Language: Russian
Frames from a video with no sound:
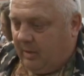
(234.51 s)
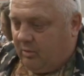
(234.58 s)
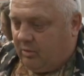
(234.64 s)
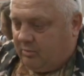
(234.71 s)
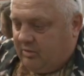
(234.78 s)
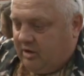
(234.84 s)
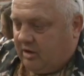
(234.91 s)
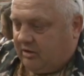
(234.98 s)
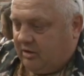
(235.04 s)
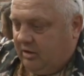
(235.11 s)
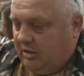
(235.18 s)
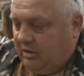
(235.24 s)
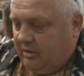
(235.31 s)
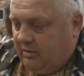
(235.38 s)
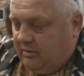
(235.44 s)
Вот меня
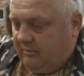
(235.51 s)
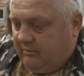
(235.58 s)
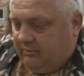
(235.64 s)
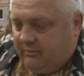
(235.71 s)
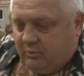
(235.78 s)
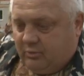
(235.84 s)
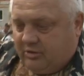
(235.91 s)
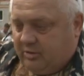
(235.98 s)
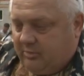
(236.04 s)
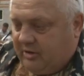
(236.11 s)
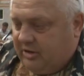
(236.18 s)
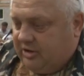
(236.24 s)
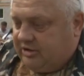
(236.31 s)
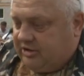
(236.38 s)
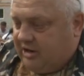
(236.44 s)
внуки
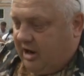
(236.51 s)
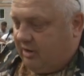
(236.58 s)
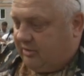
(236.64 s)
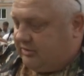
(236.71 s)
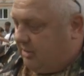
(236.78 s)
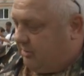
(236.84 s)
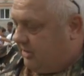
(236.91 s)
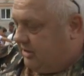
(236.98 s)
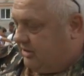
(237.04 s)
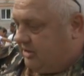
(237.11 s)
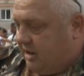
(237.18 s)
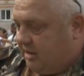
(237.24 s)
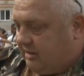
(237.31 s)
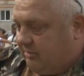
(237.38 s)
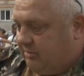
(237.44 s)
приезжают, все
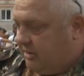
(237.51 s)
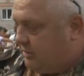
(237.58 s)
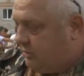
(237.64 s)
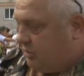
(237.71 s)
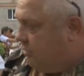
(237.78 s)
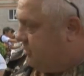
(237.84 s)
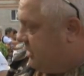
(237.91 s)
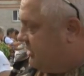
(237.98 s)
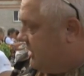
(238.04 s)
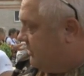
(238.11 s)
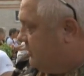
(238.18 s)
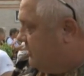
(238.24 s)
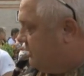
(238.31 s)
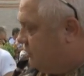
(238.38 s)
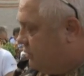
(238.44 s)
приезжают, там дети туда
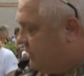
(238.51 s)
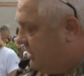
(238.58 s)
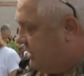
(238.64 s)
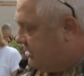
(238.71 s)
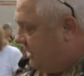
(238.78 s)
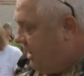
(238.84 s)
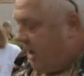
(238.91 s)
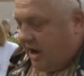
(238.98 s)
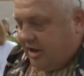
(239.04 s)
приезжают, у них внуки есть.